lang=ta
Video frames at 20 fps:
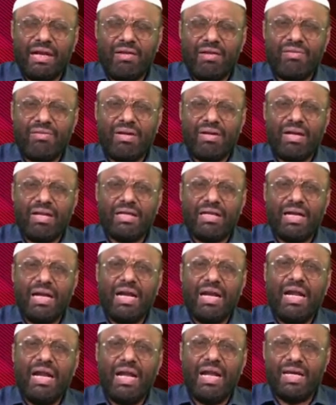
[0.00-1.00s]
அவர்களுக்கு
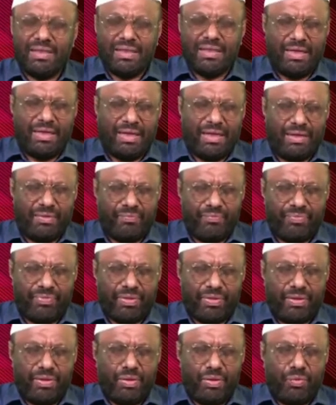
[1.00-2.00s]
ஹலாலாக்குகிறார்
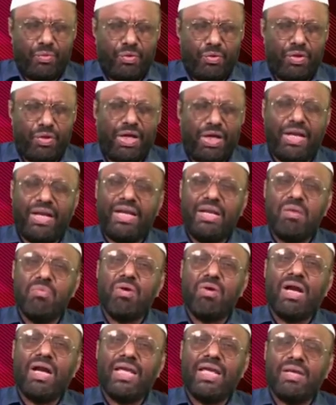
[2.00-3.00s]
ஒரு
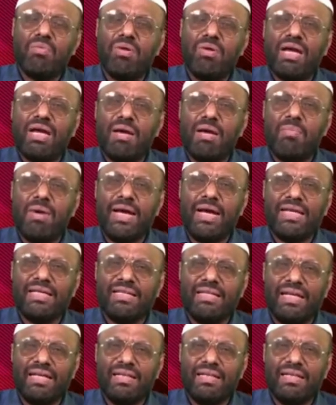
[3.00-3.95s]
ஹர்ரிமு அலைஹிமுல் ஹபாயிச